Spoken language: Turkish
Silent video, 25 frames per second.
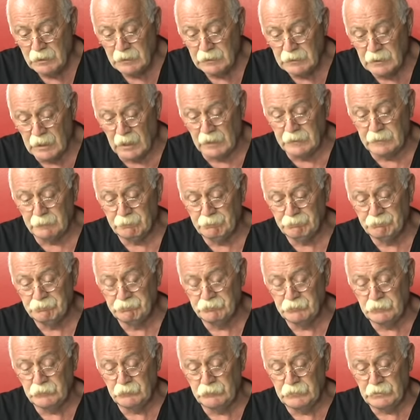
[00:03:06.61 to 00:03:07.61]
Yani
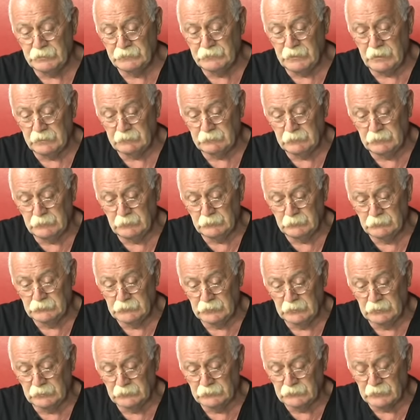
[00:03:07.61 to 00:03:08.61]
bir de
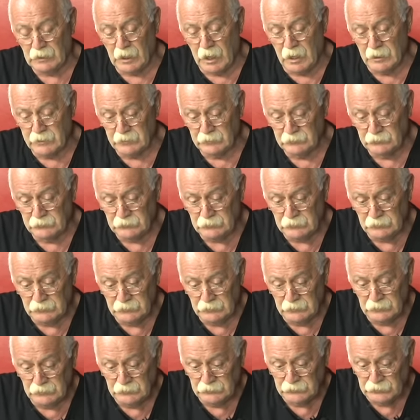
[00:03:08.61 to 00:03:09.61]
Tarın
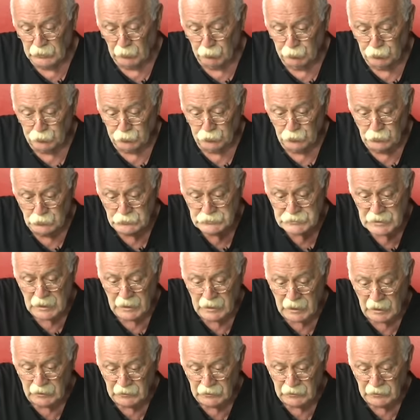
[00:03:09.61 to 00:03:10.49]
tabutunu sahnenin